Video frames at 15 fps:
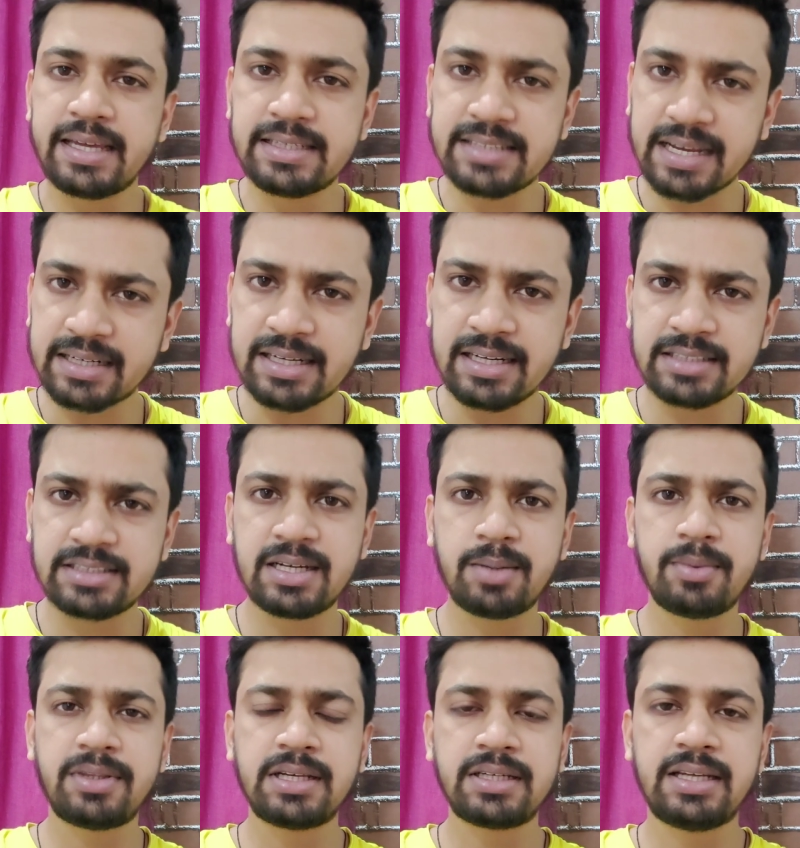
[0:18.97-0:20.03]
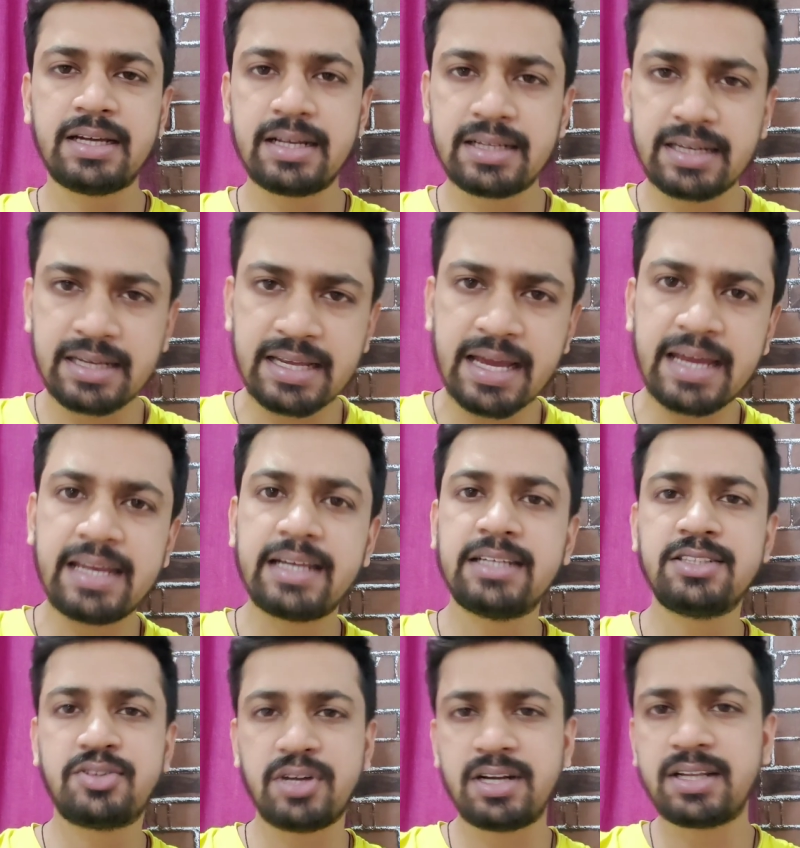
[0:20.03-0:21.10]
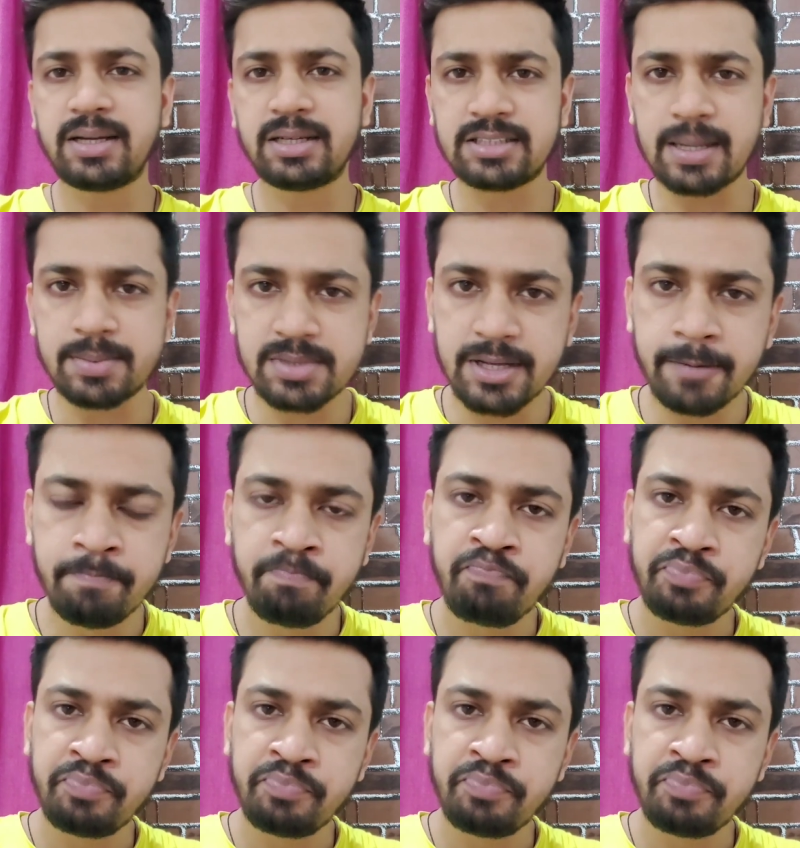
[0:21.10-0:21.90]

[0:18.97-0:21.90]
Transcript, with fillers: के एग्जैक्ट कलेक्शन अभी तक निकल के नहीं आए लेकिन ट्रेड के हिसाब से